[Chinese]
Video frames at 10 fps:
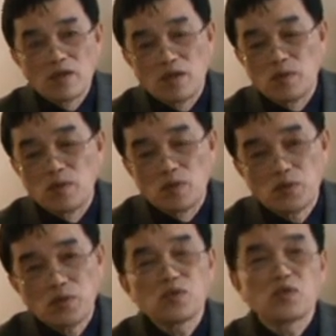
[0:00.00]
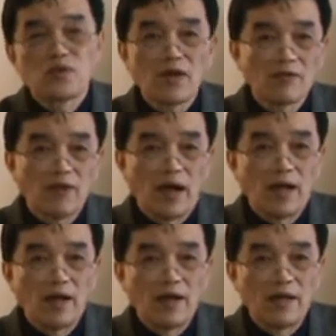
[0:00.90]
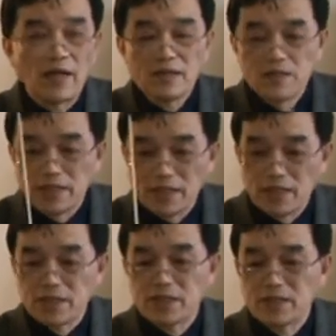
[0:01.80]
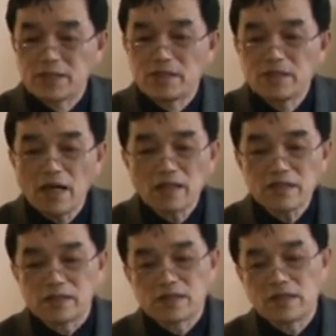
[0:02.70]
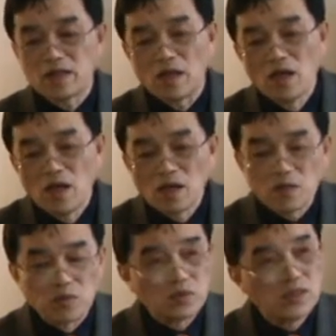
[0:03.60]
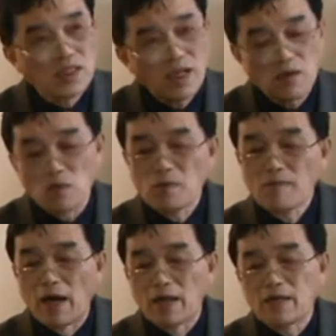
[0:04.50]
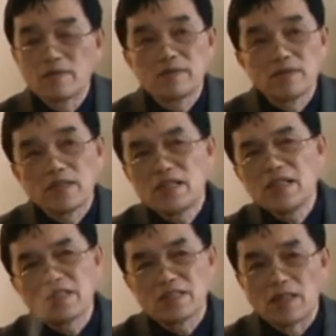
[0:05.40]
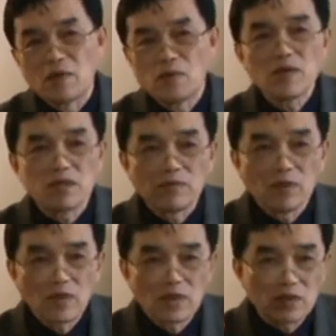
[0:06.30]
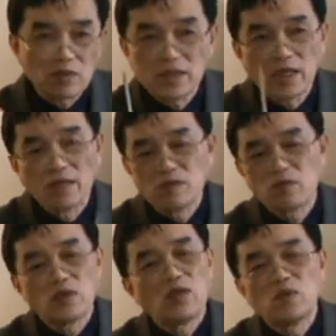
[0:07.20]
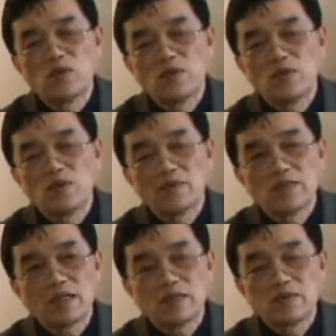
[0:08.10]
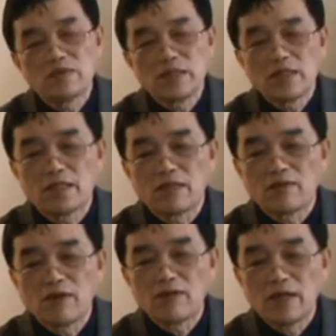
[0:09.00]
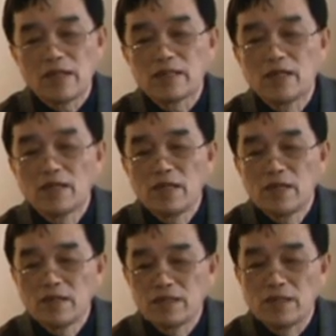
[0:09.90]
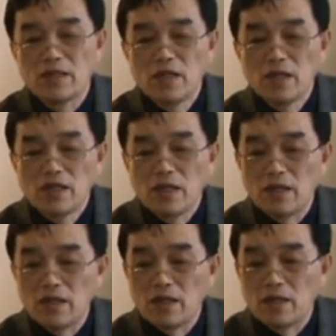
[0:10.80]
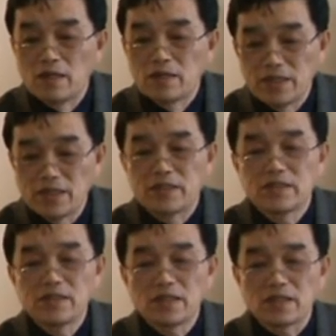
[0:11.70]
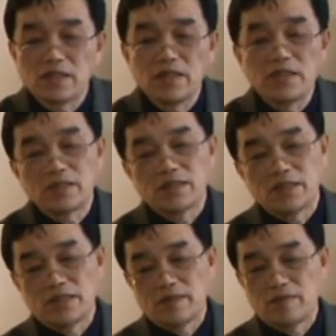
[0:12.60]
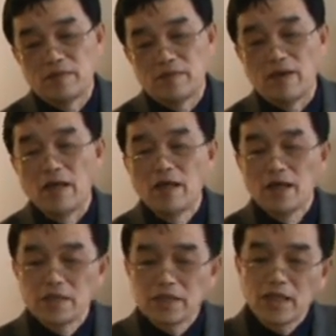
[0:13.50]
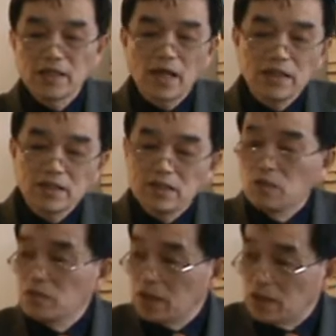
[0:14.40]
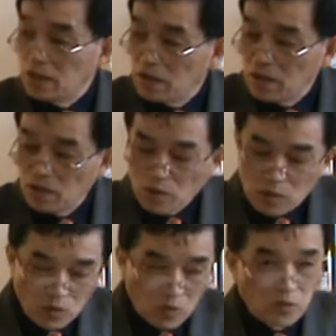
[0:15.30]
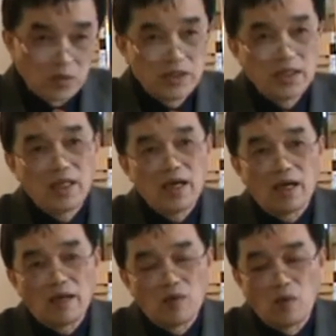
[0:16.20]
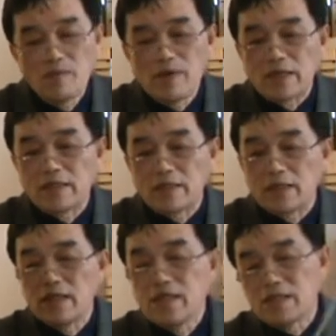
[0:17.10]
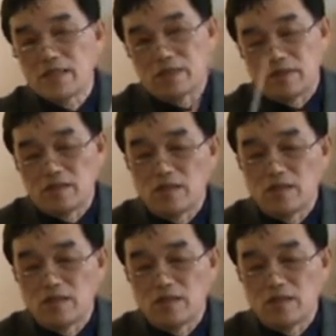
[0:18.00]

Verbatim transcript: 呃叙述方法来解释当时的古希腊罗马的历史啊为什么会走向衰落？他是用这的一个方法来写。呃，解释这个历史的，对吧？实际上，他是用这个古希腊和罗马的这个历史